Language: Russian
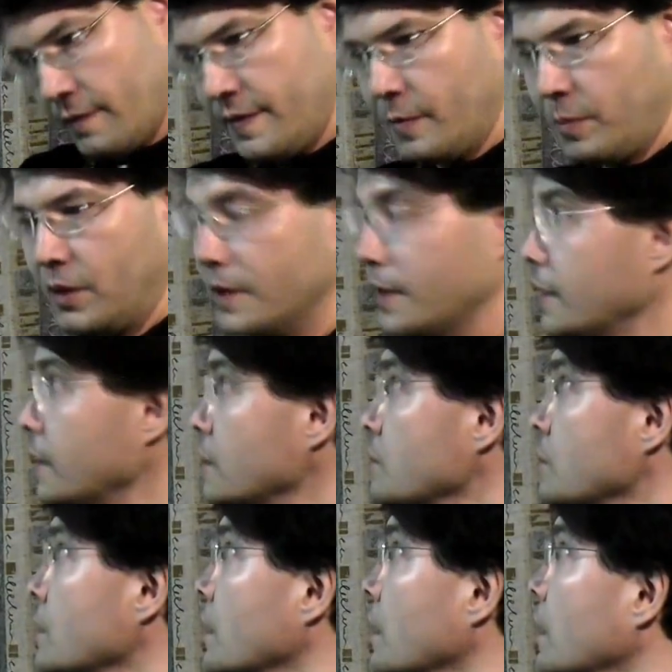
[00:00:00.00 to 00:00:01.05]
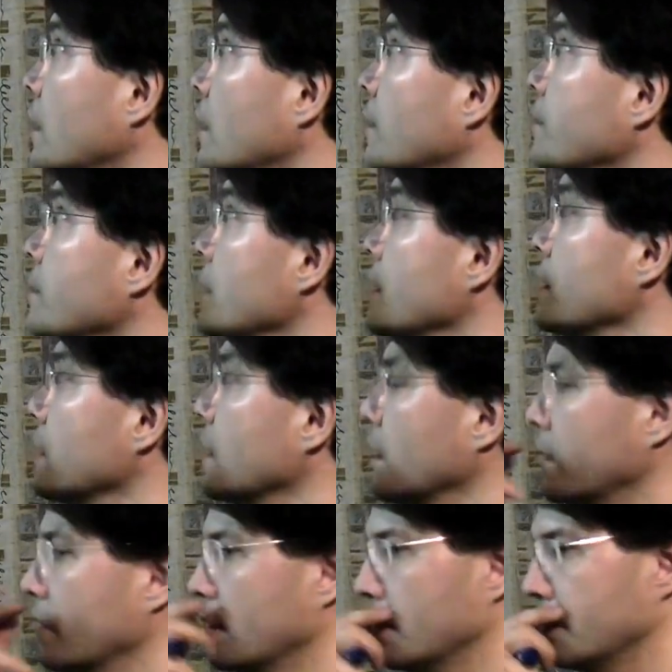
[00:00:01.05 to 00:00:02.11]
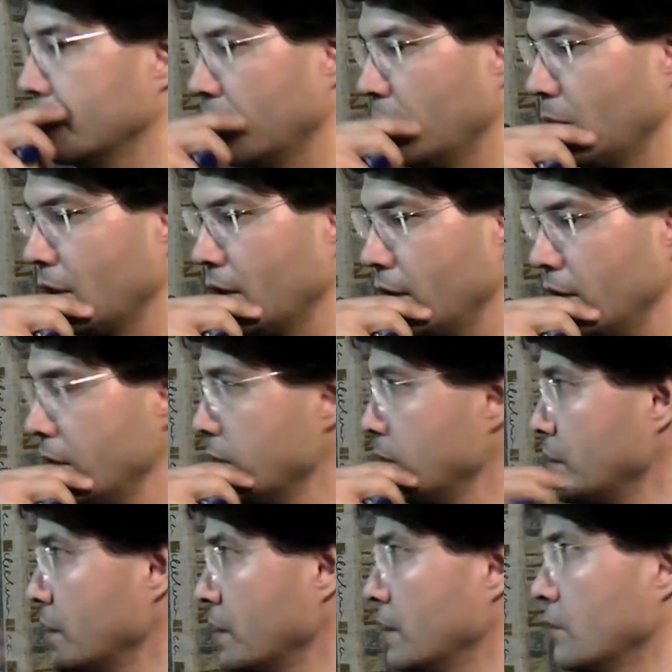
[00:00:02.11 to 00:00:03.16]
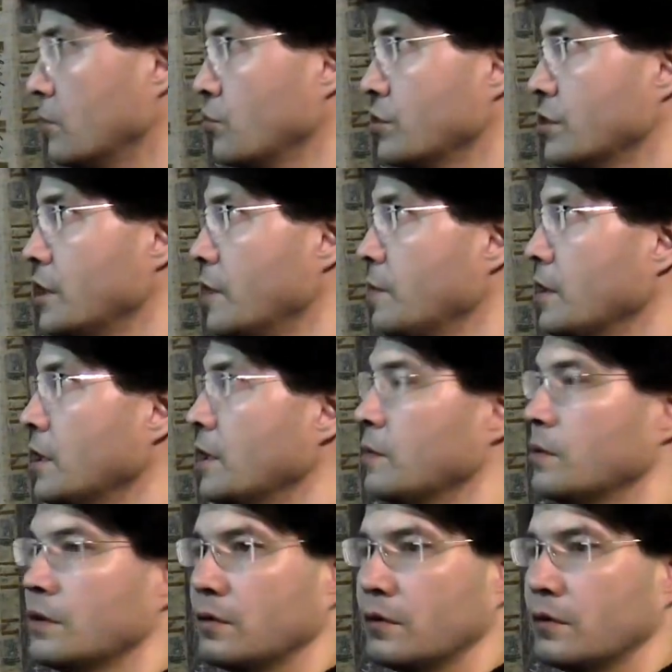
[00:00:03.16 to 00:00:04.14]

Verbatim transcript: неоплатонизме, о мире как об организме, то же самое как бы